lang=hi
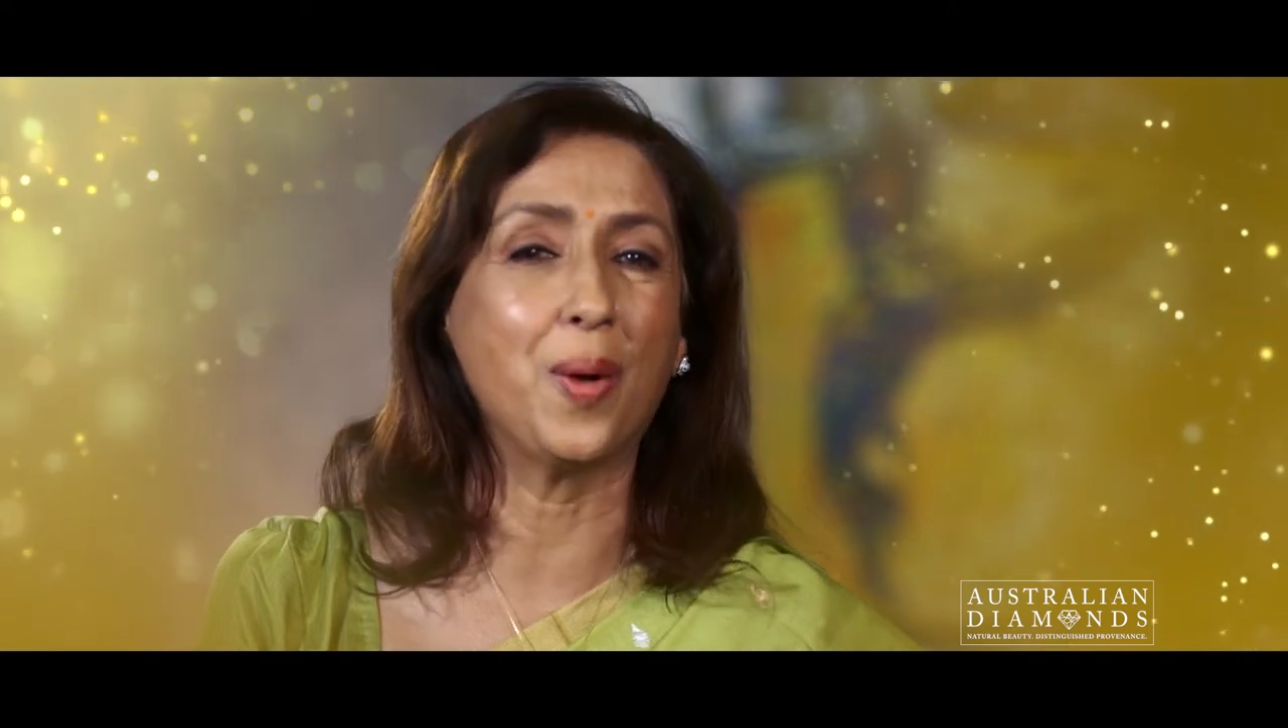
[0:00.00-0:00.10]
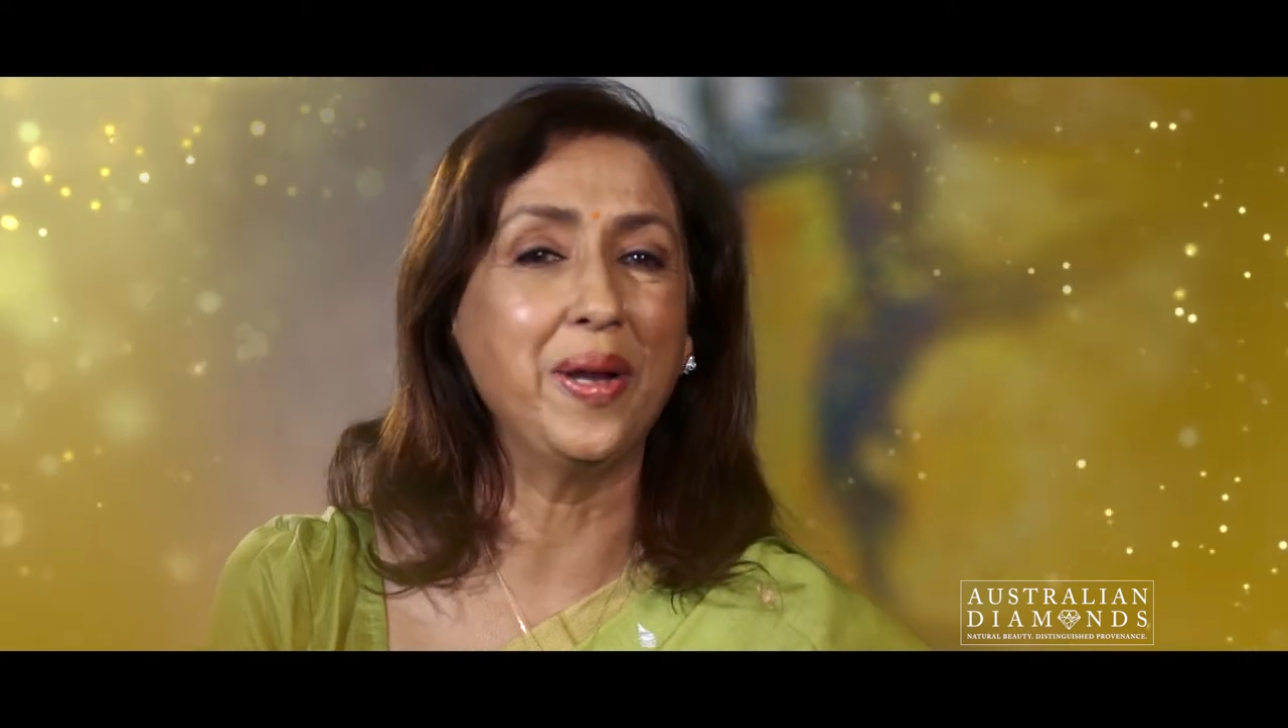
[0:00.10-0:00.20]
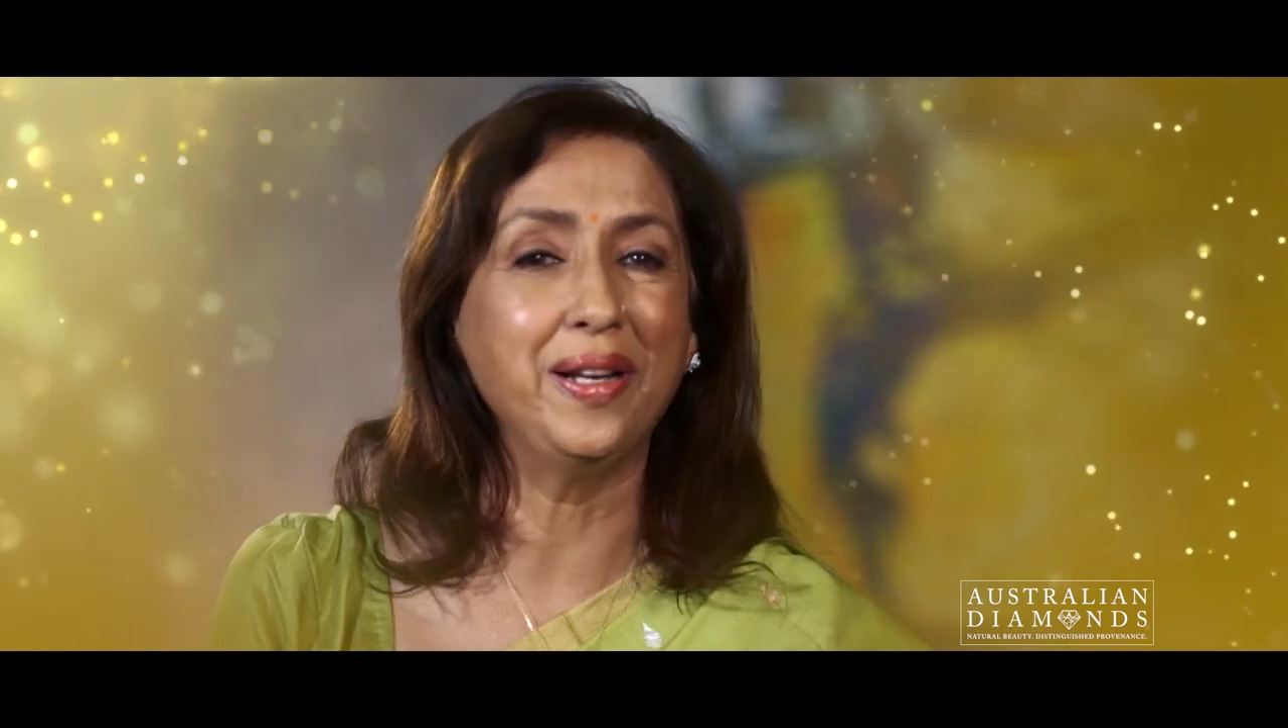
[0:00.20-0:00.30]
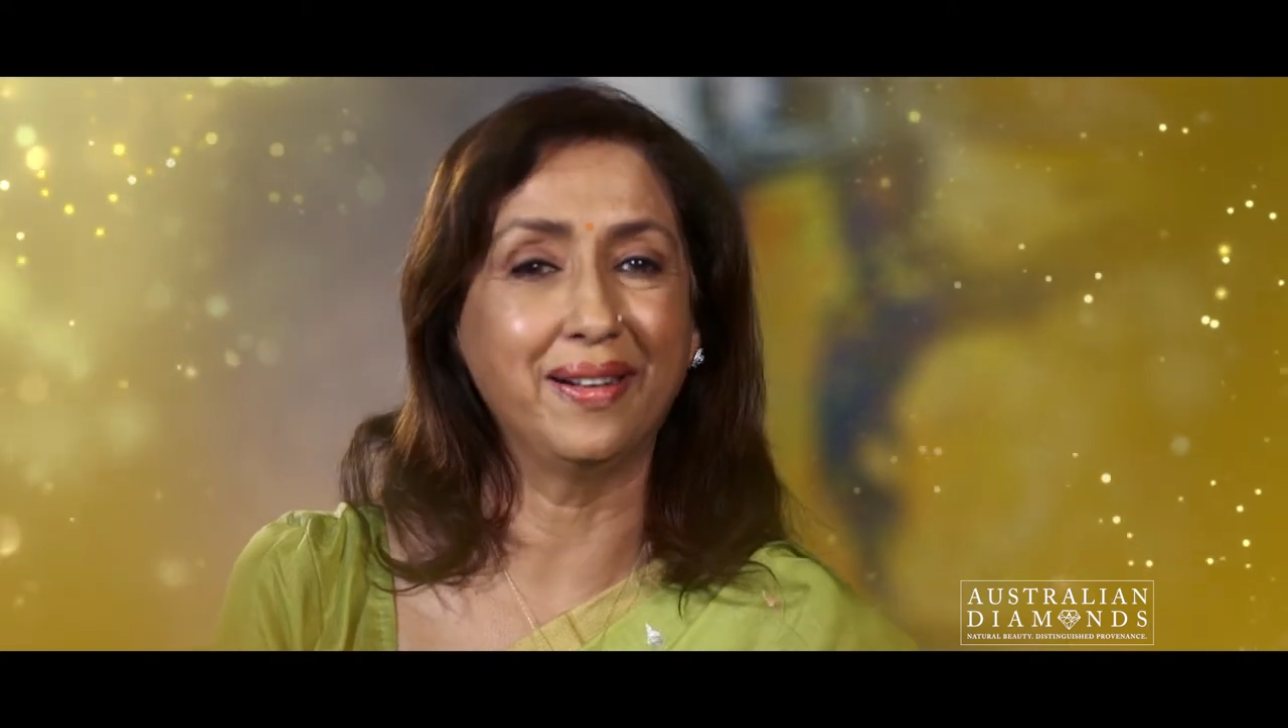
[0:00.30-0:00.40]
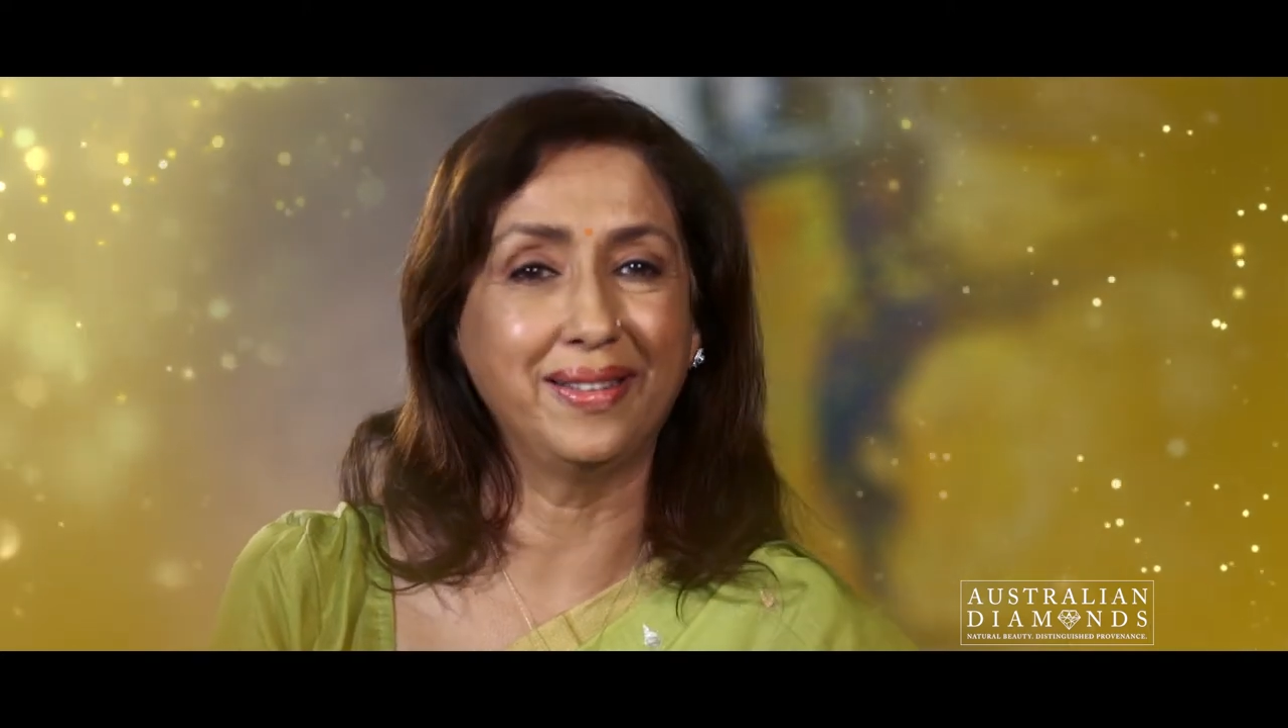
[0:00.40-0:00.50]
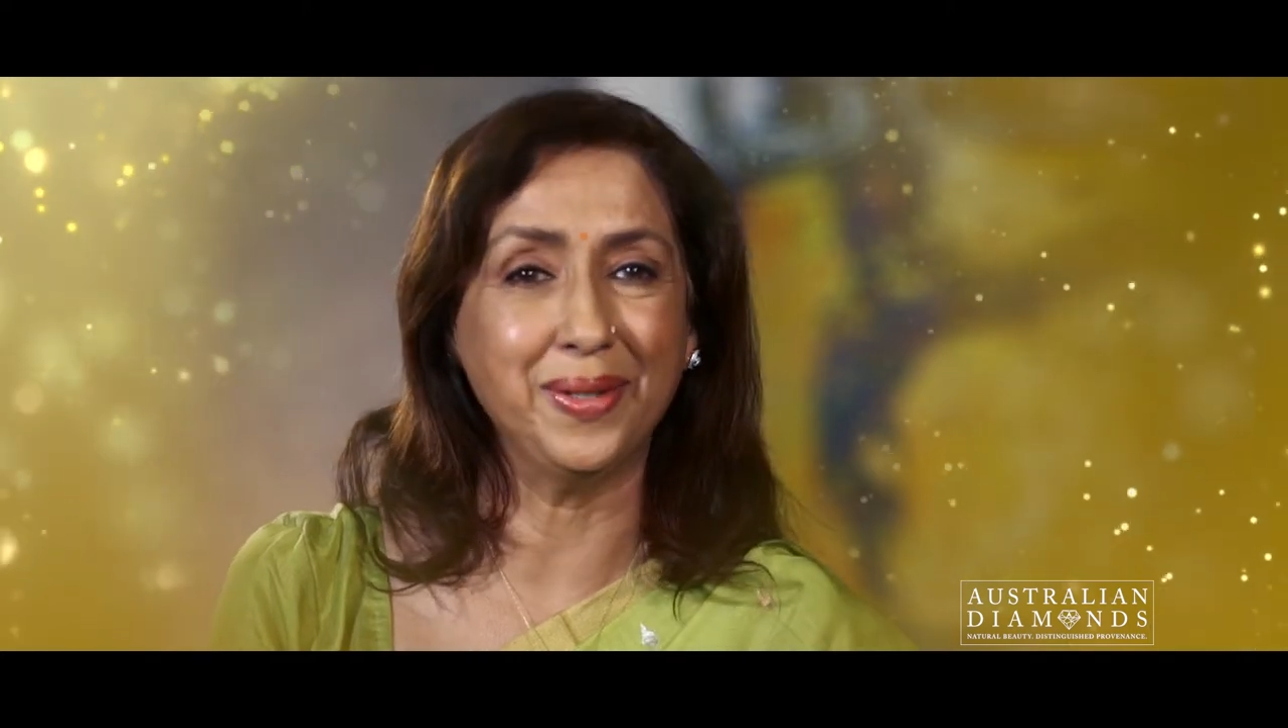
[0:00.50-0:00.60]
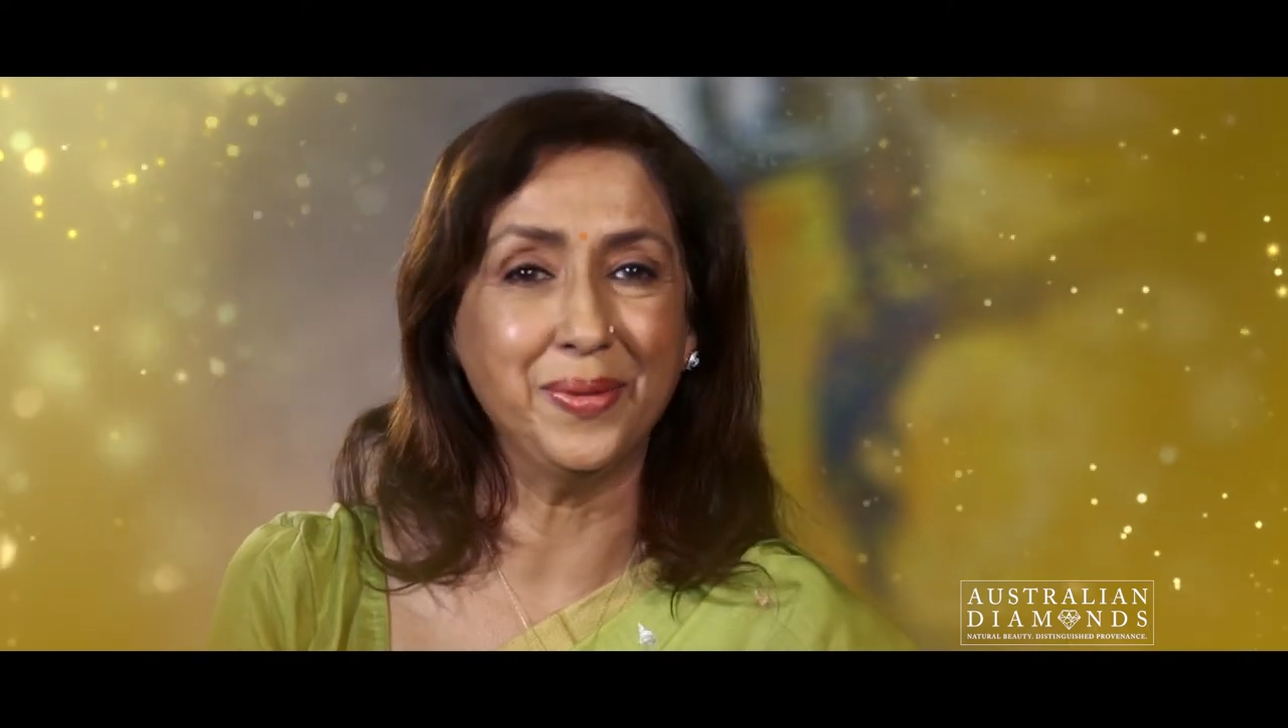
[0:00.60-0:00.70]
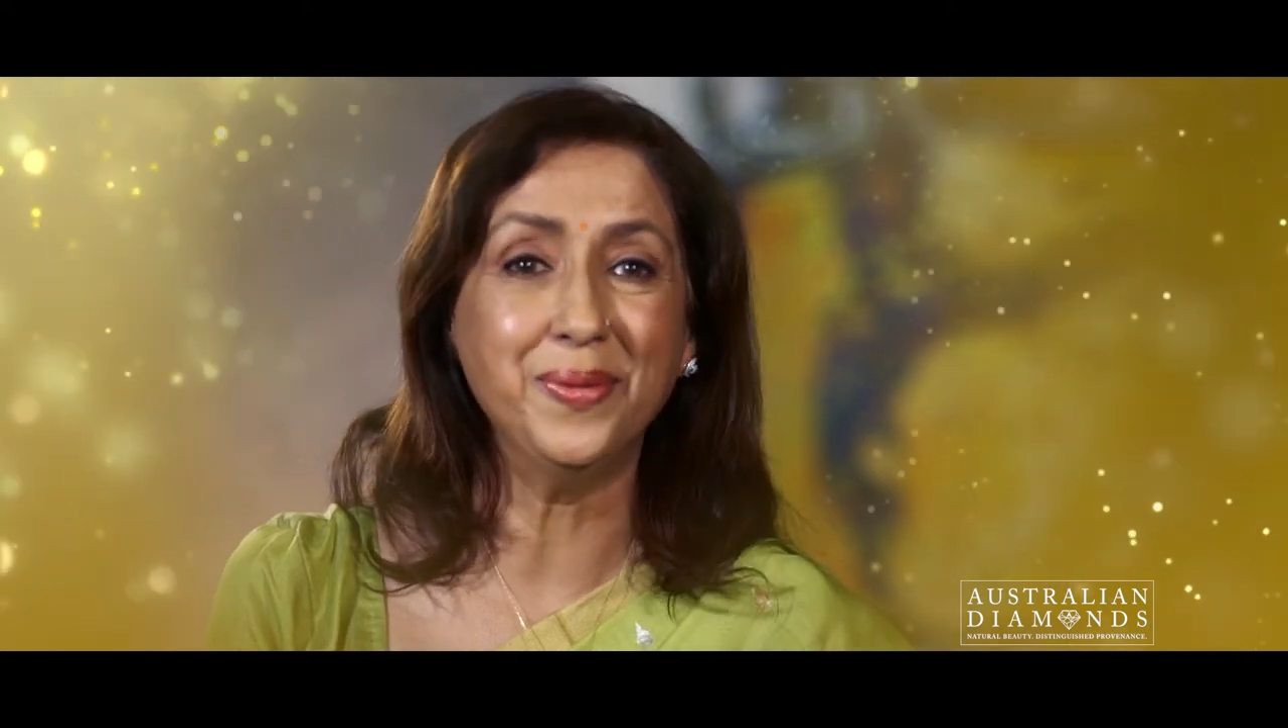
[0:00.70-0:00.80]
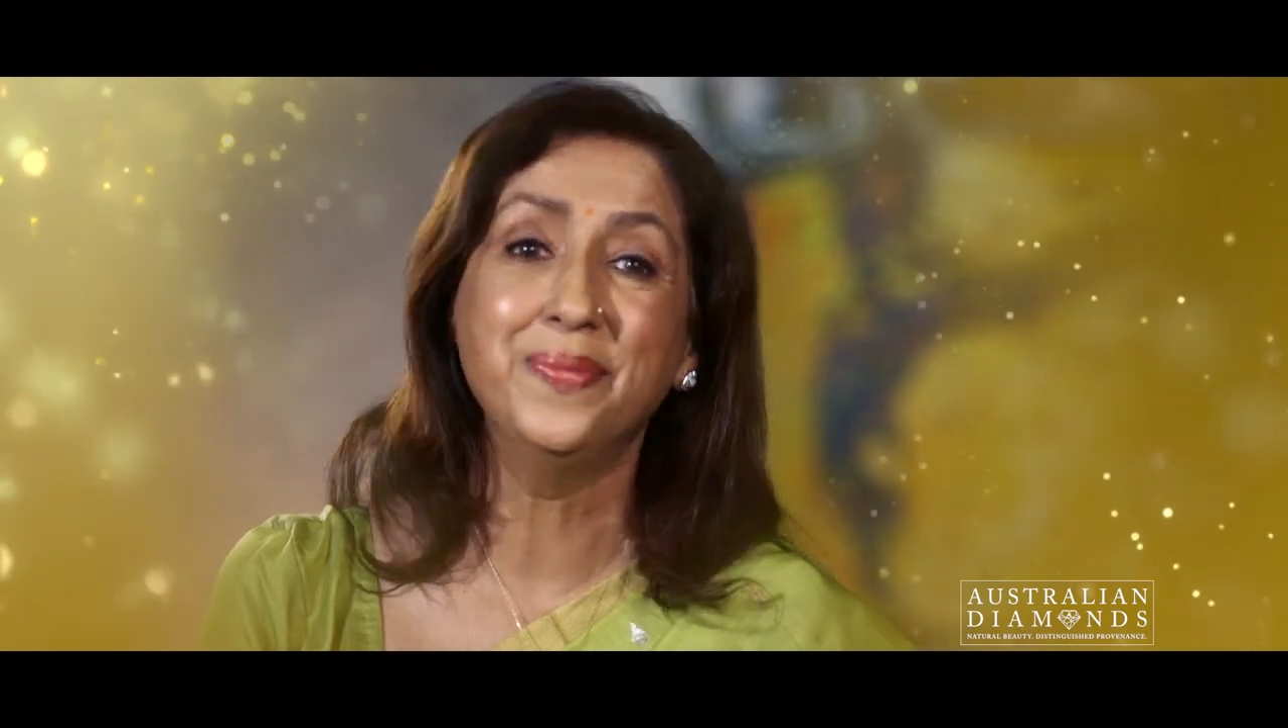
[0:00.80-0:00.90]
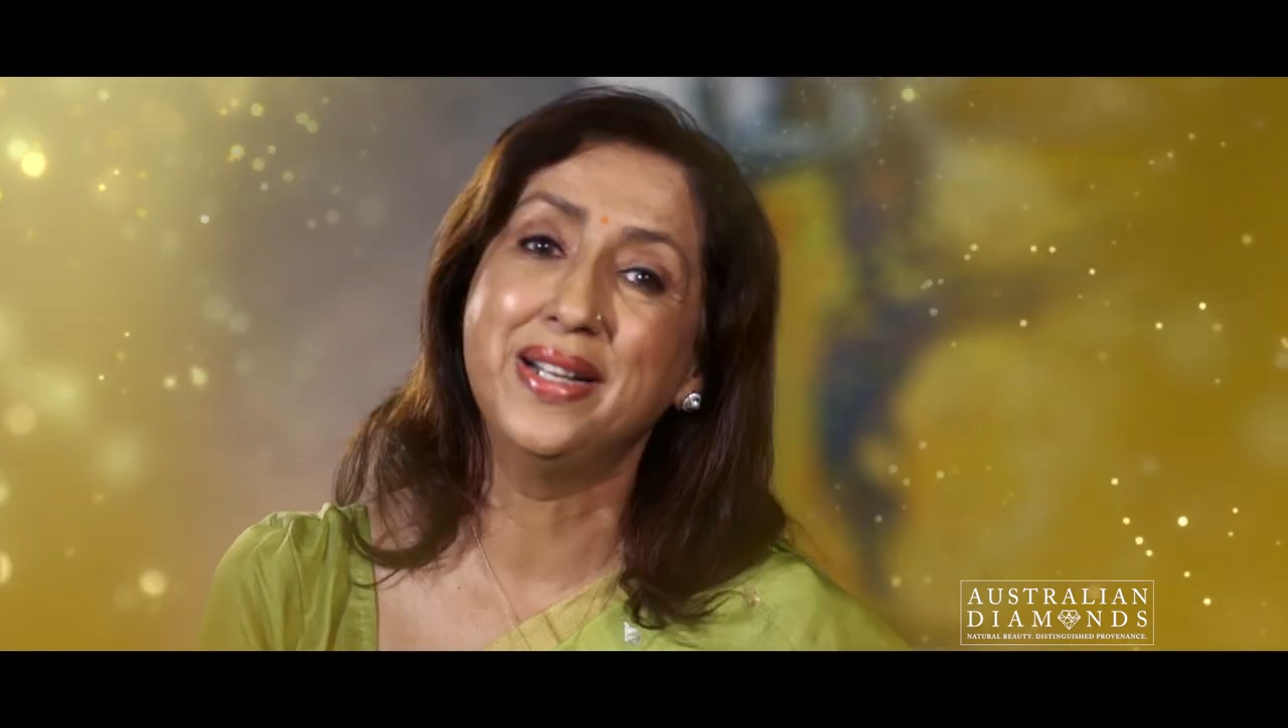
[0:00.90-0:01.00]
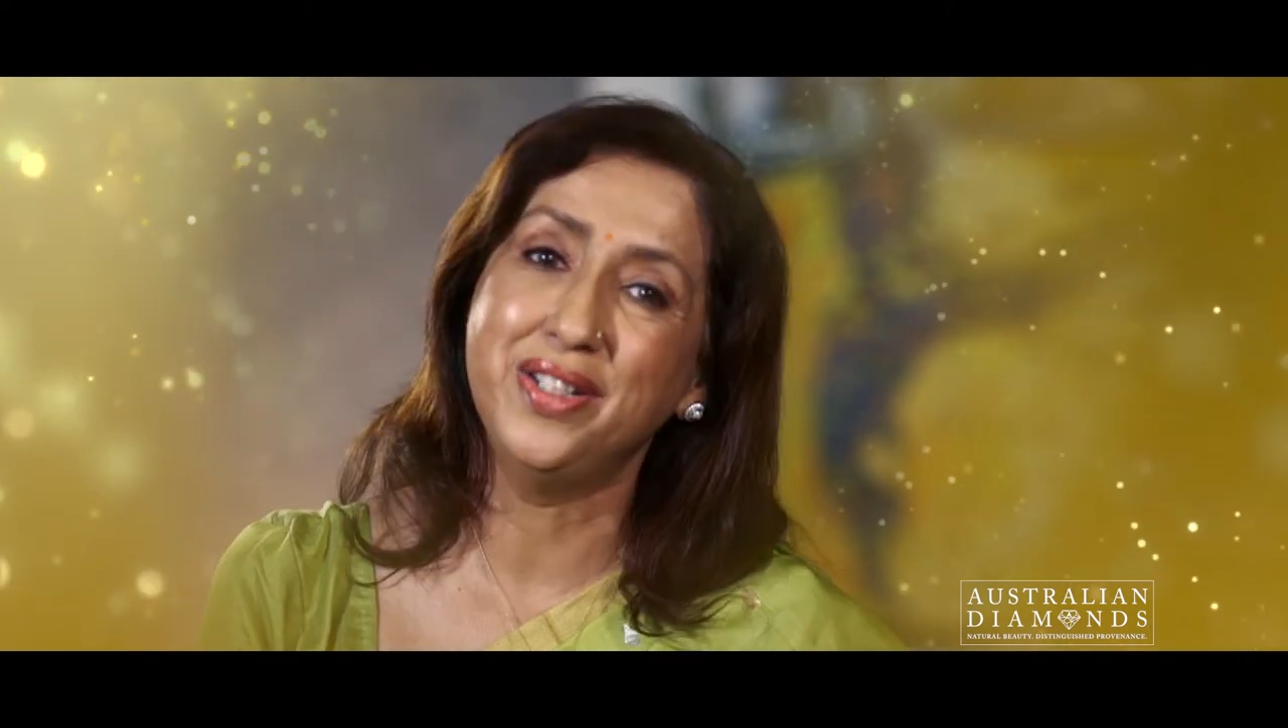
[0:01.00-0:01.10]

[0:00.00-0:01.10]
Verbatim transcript: शॉपिंग करती हूँ